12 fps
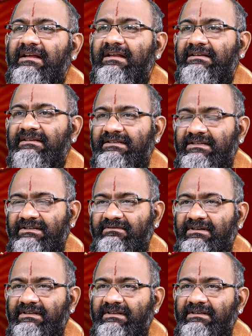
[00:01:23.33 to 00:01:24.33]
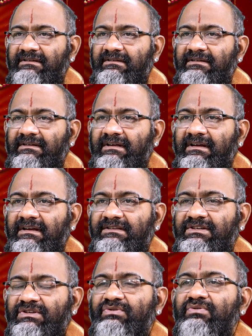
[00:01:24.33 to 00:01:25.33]
కలిగజేసేటువంటిది అంటే
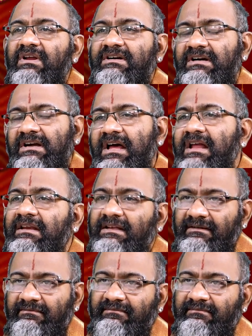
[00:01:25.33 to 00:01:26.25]
జంతు లక్షణాన్ని